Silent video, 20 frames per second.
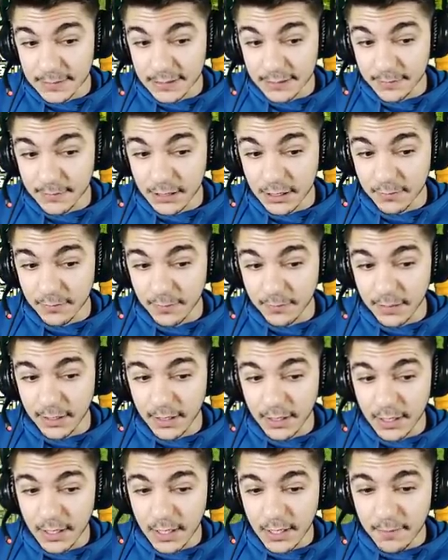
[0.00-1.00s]
basabilirim
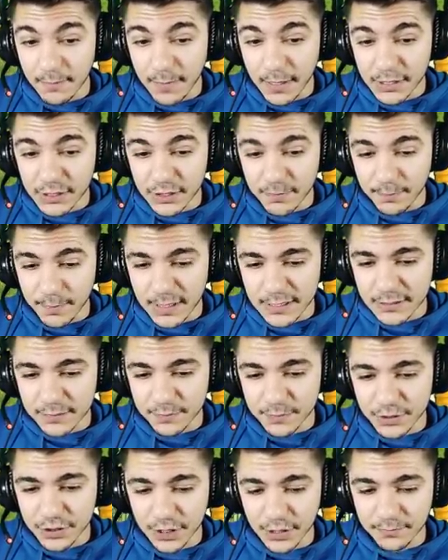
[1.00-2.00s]
ama bence
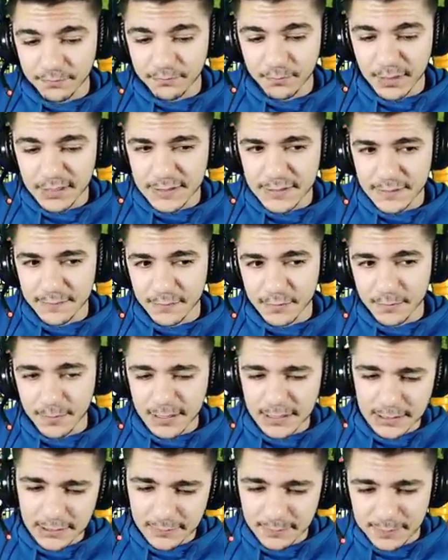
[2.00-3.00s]
basmayacağım. Basayım mı?
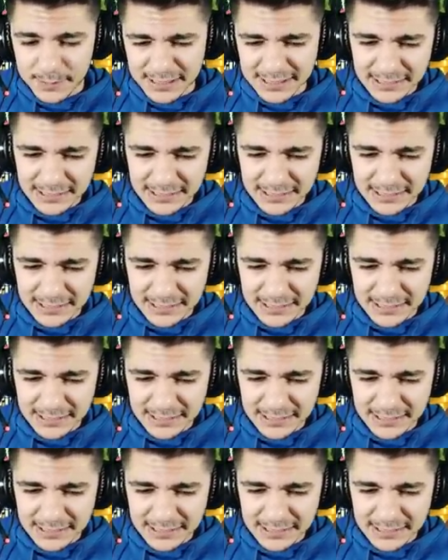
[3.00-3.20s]
Ba